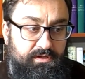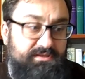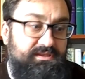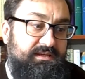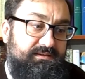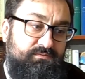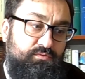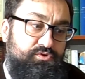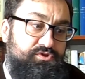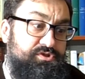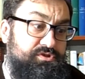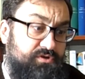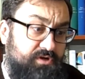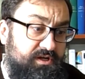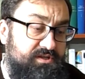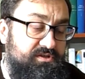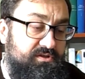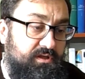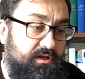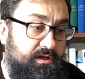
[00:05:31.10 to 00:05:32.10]
Это его
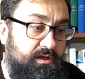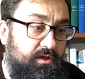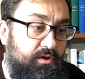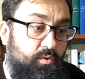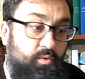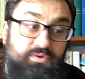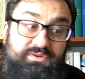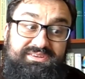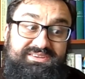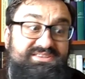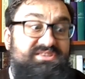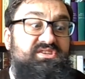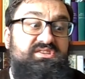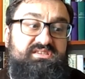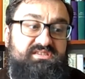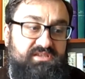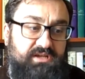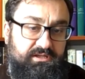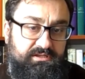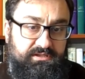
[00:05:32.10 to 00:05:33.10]
очень ранило. Он
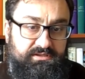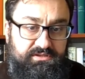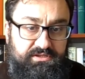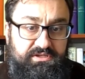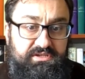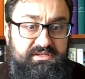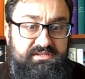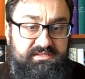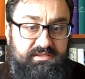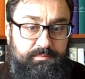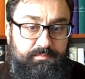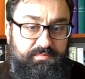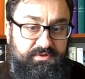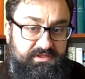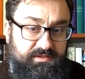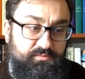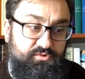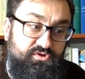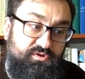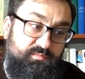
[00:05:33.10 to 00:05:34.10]
не стал атеистом,
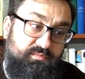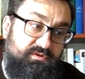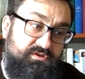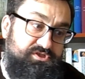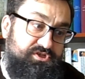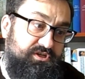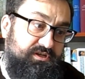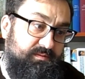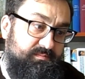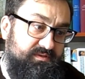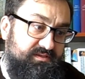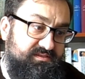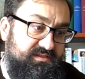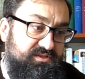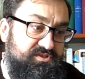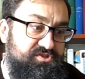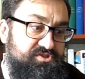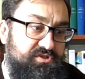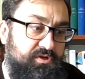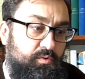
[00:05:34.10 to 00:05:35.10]
потому что был человеком
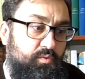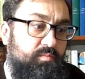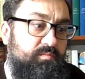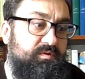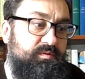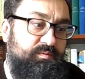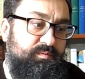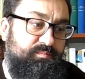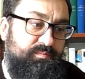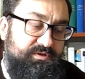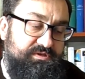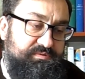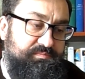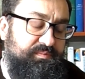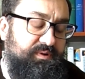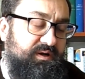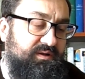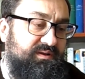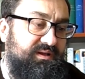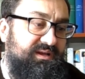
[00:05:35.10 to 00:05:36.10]
достаточно умным и
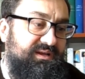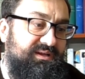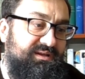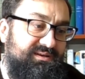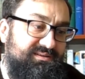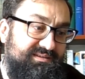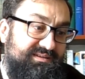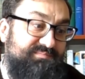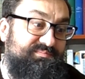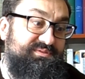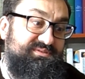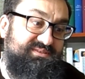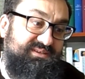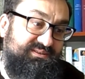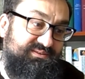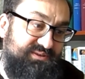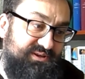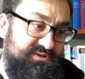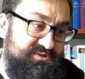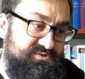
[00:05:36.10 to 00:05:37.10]
понимал, как
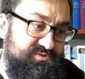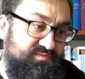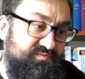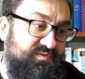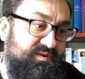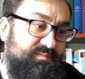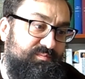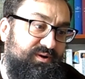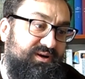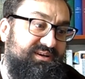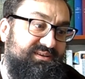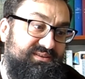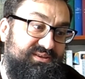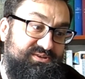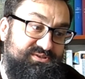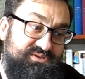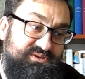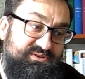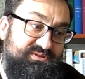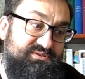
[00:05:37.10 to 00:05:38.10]
писал да еще Фома и
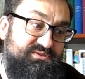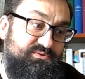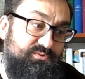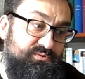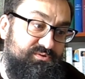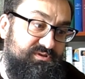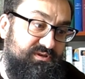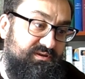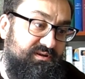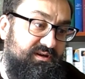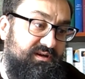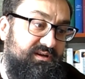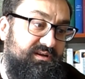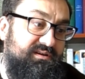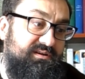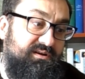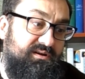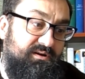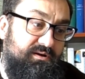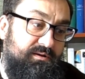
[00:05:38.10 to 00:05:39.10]
даже Аристотель,
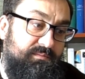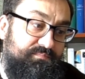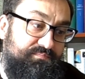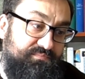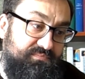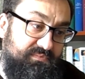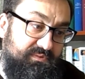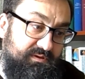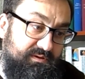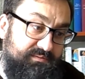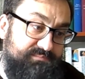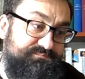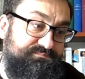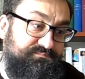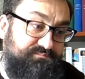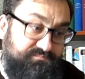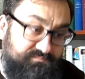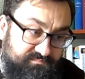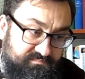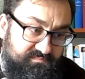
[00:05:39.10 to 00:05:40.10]
э,
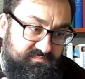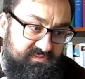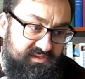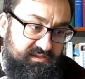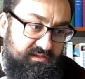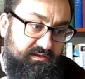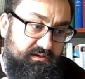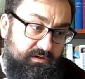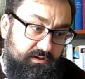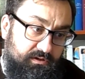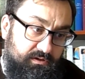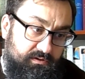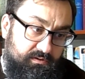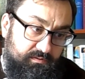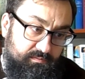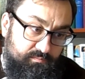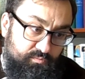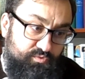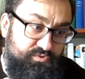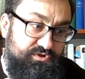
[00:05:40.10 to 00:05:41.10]

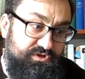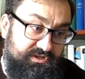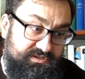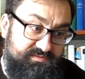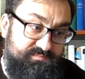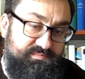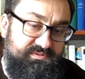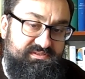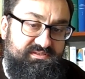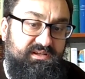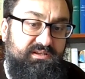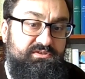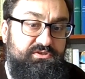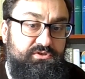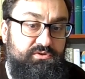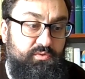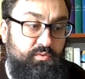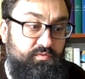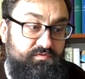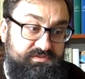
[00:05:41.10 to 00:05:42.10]
э, мудрец
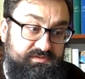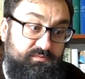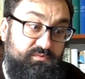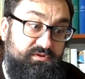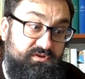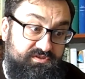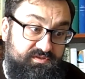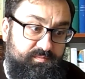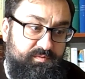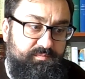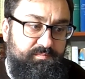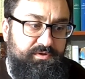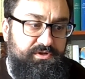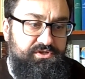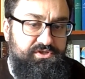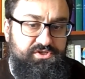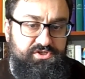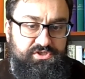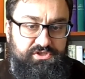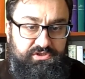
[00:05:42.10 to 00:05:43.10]
писал, что у всего должна быть
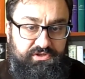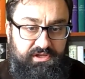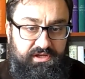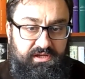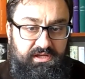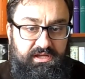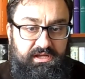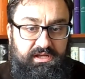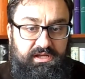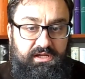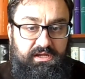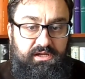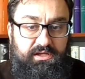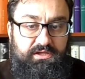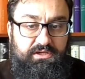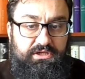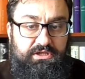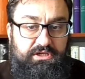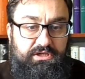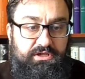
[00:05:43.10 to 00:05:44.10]
причина.
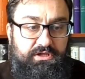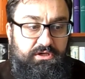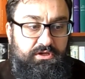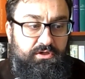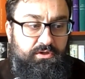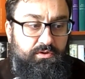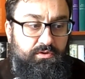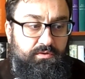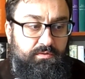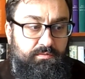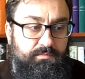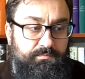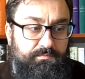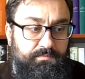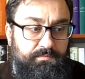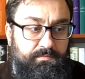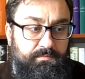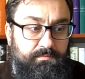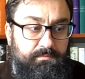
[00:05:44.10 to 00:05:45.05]
И